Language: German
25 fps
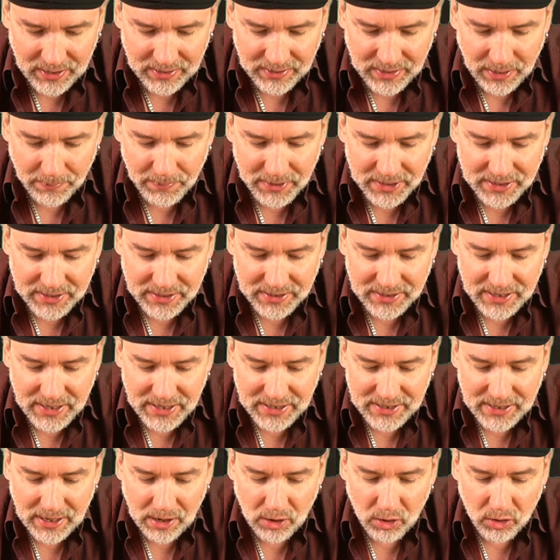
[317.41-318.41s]
damit
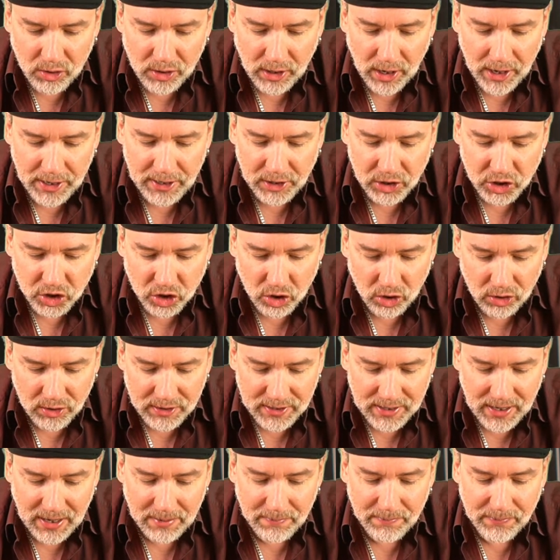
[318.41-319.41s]
diese auch eine
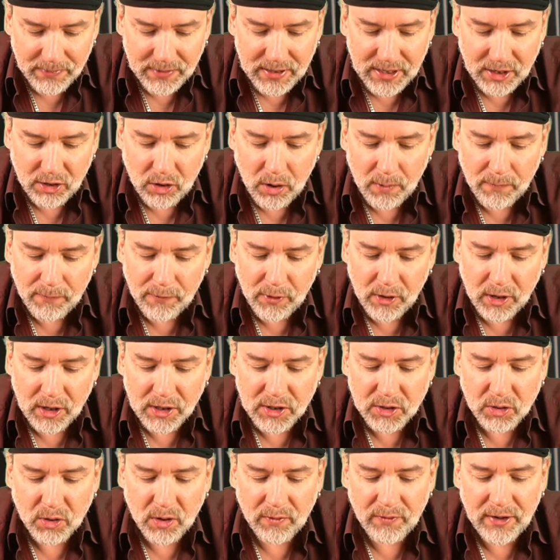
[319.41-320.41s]
Chance haben, die
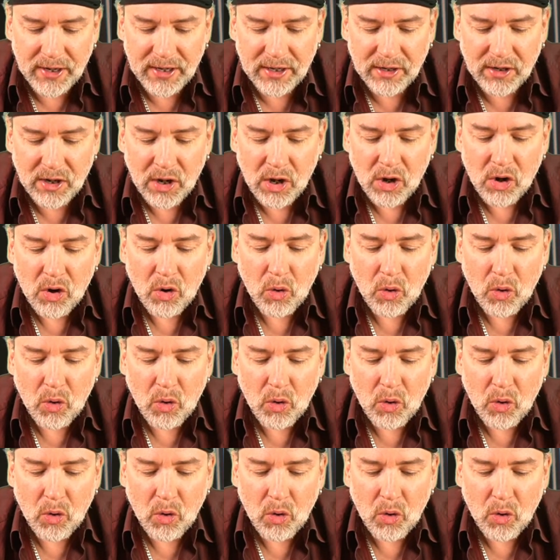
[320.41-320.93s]
Kopfhörer zu gewinnen.